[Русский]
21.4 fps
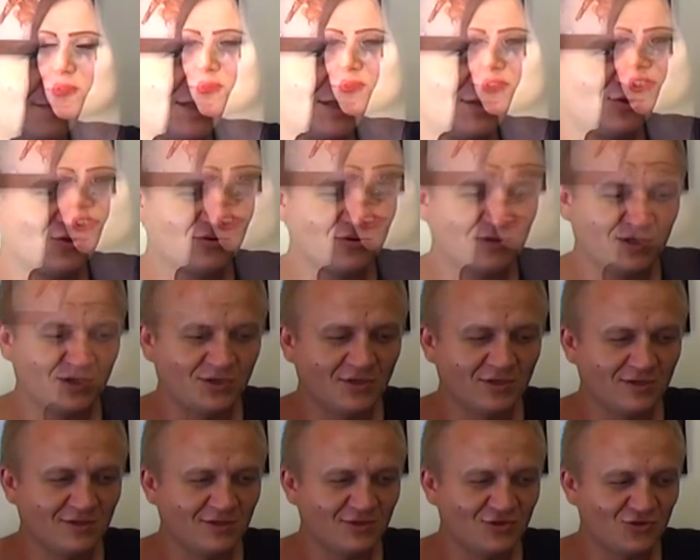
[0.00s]
Ты что,
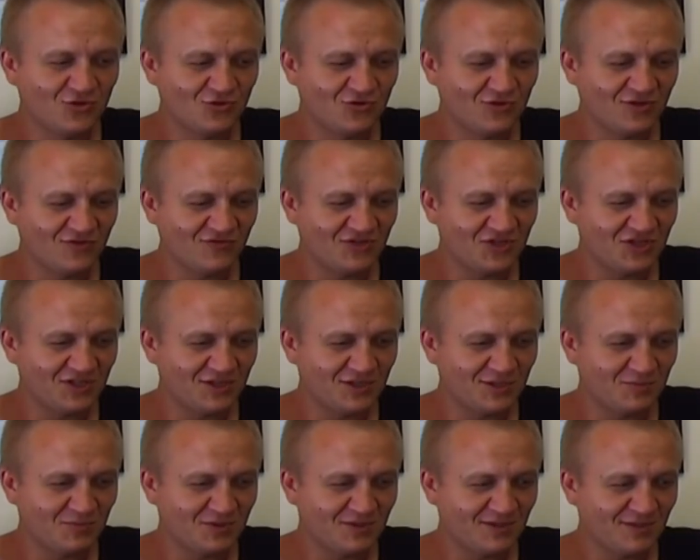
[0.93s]
охренела, ты что не отвечаешь
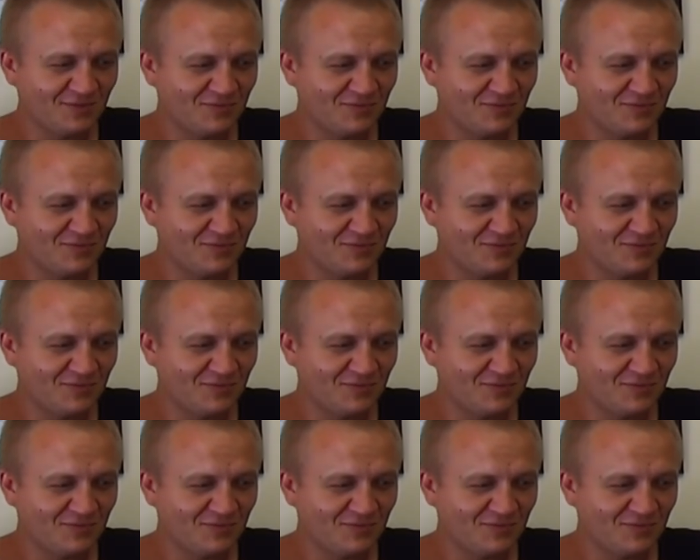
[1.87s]
мне, я не